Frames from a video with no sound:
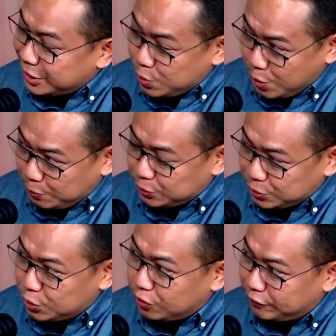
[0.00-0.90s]

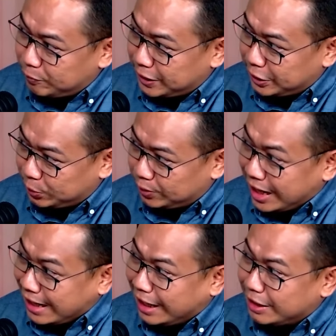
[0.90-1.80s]
27 November itu
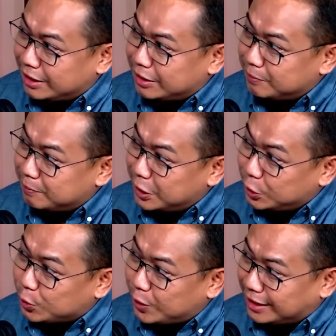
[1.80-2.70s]
akan
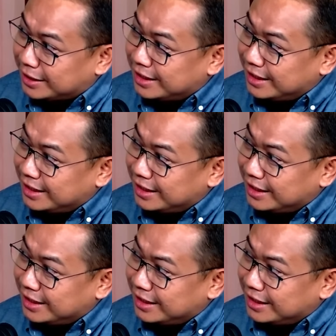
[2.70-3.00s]
menentukan